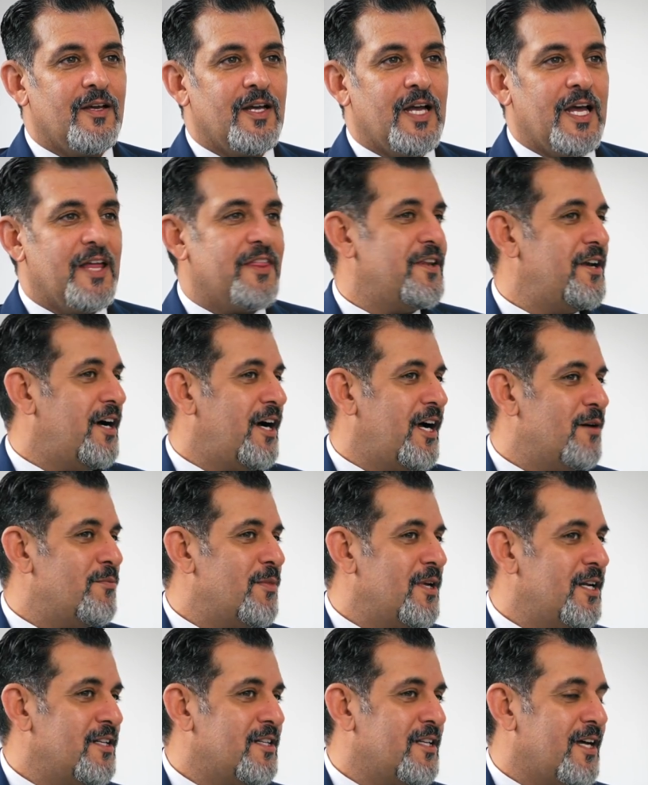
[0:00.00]
أثناء
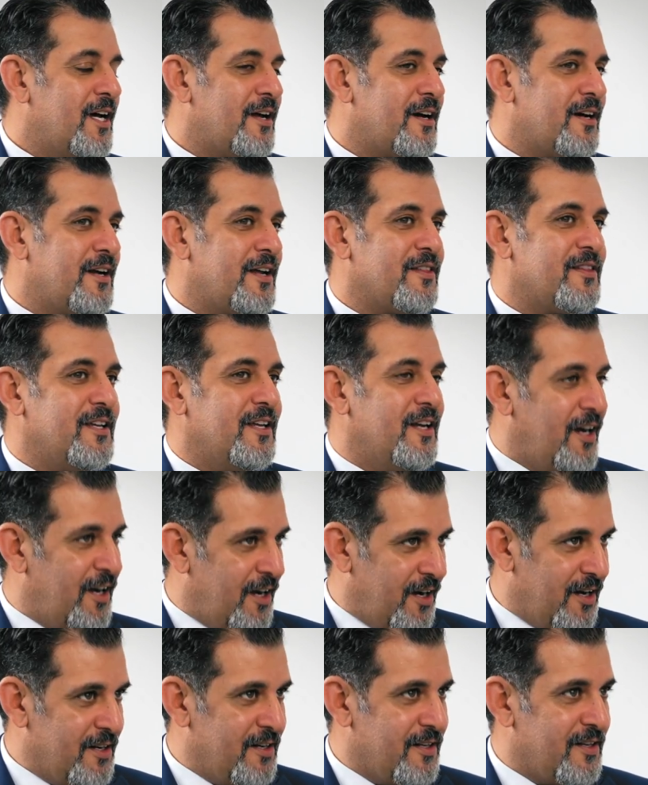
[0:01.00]
عملي تعرضت إلى
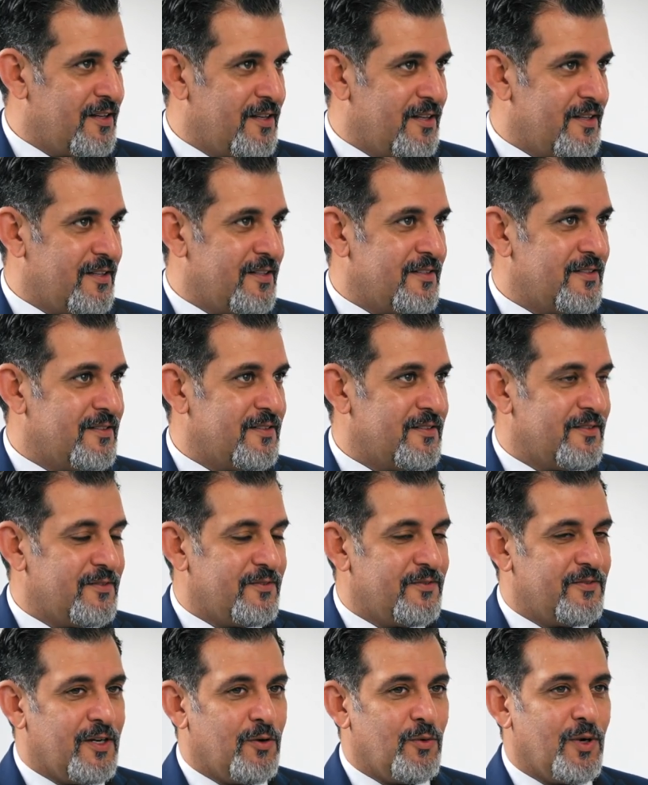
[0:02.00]
حادث
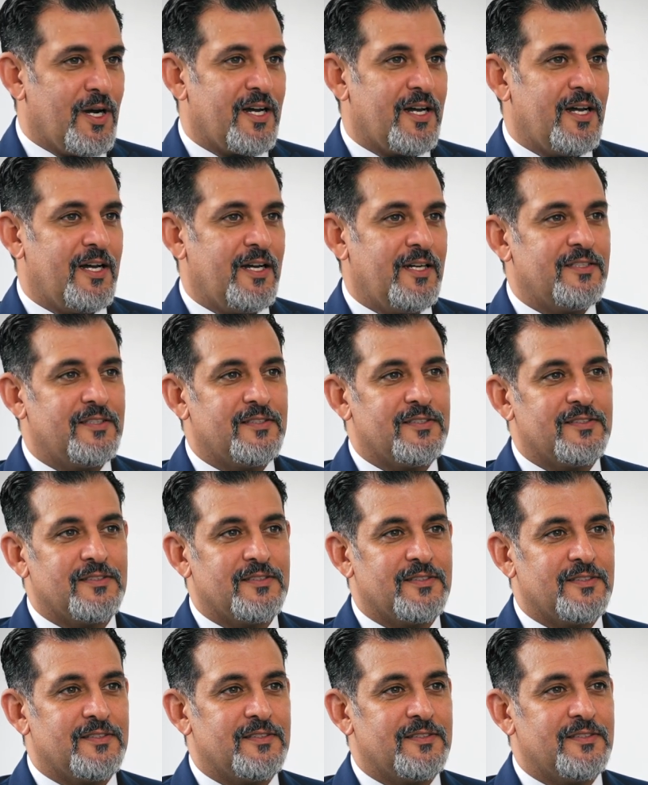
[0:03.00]
فوقعت
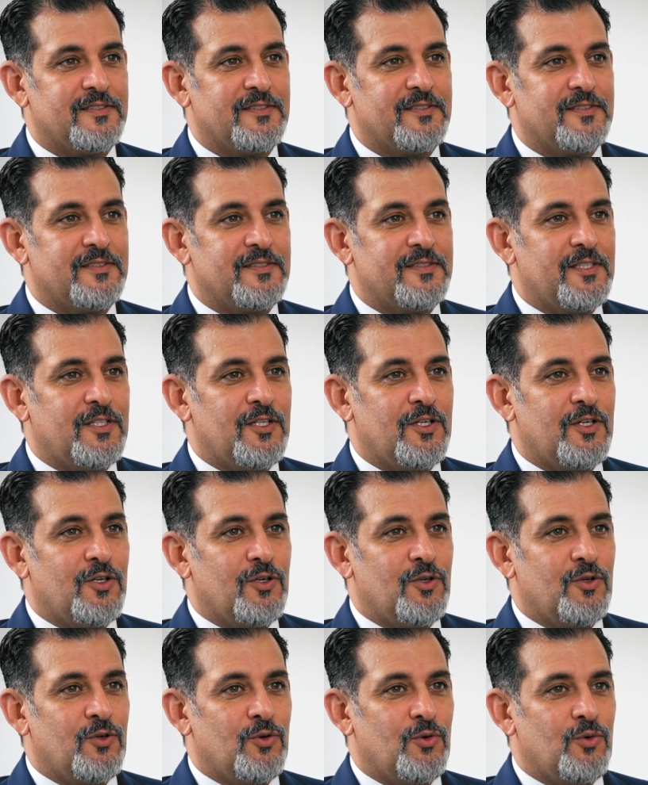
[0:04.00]

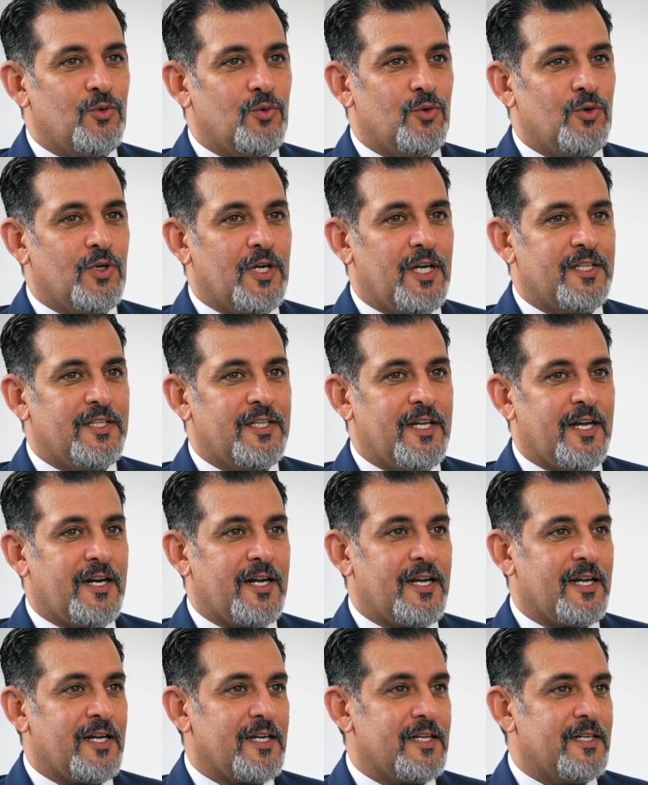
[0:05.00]

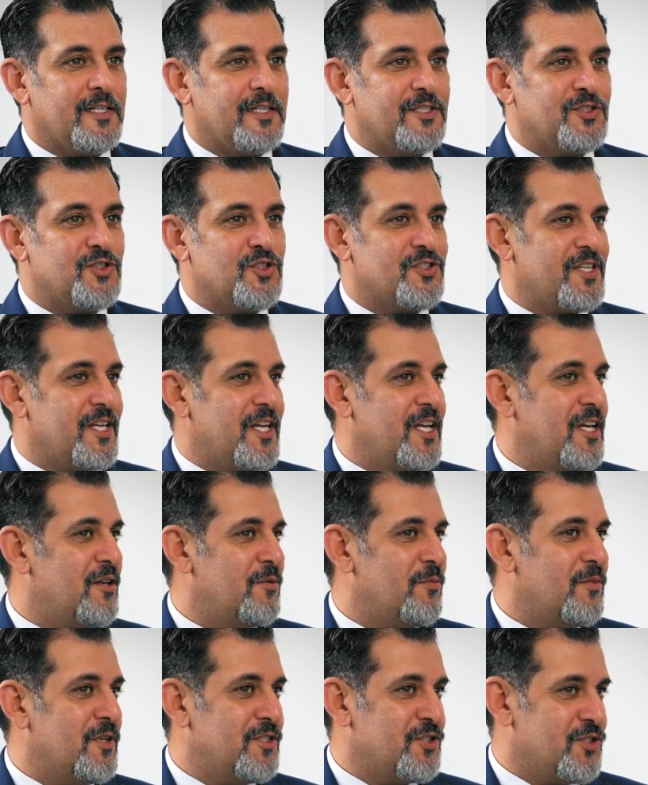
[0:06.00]
واحترق جزئين
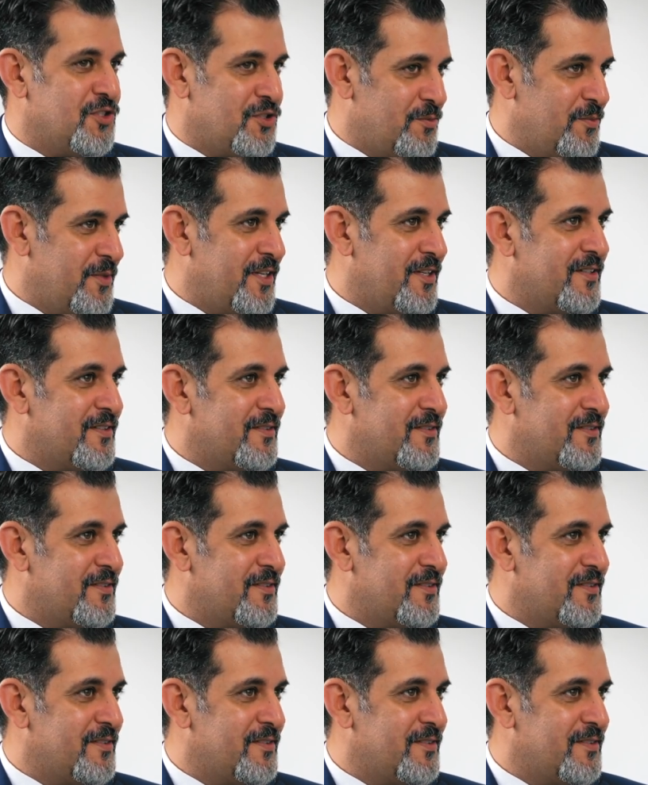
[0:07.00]
من جسمي